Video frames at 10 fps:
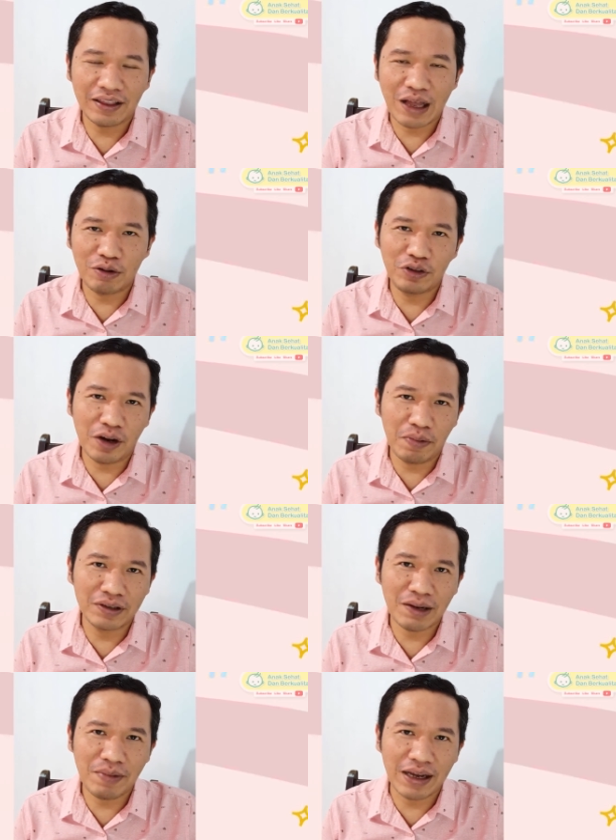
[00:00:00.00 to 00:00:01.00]
tanggung jawab
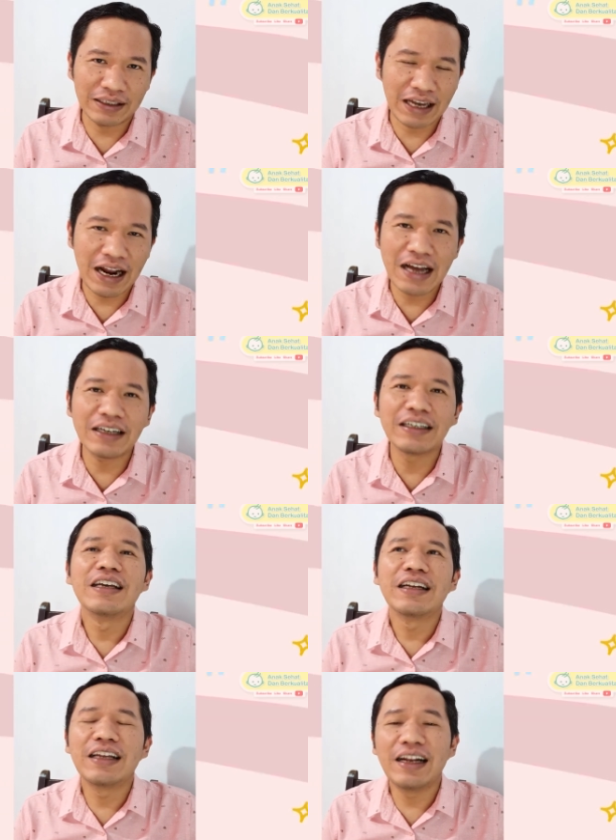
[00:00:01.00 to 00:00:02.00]
bersama. Sekarang
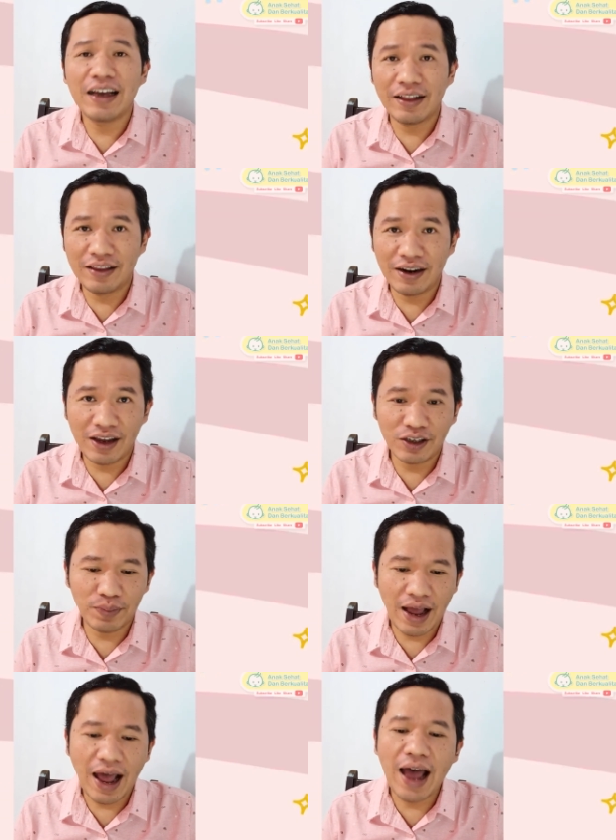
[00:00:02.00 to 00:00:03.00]
dilihat dari
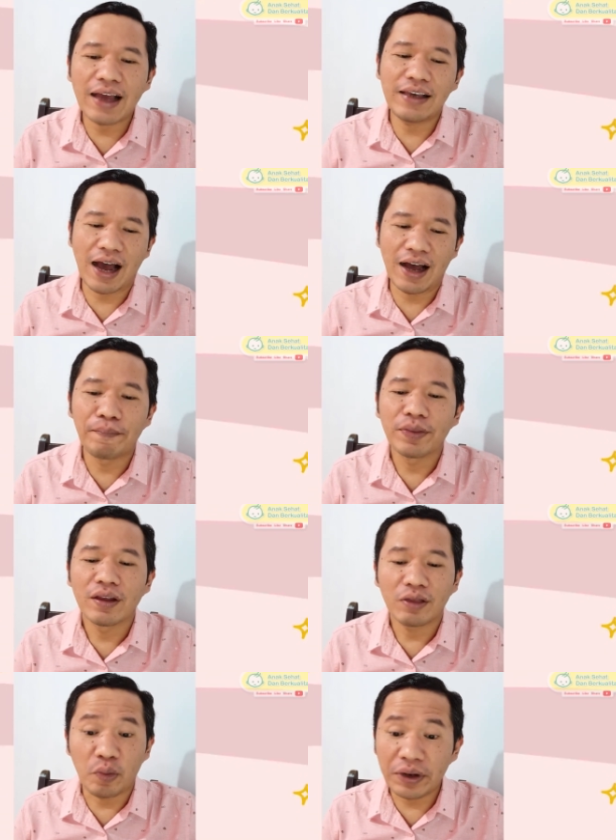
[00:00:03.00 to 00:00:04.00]
aspek ayah.
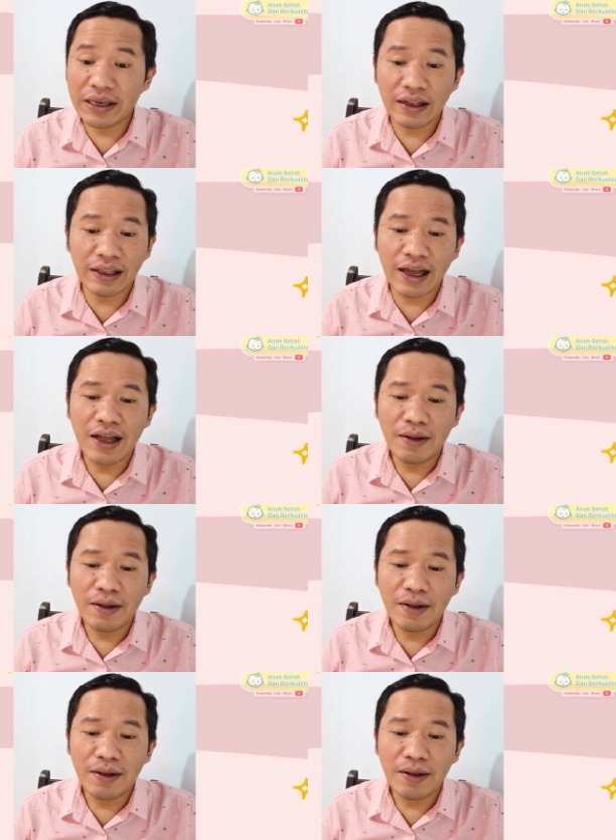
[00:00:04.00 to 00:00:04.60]
Topiknya adalah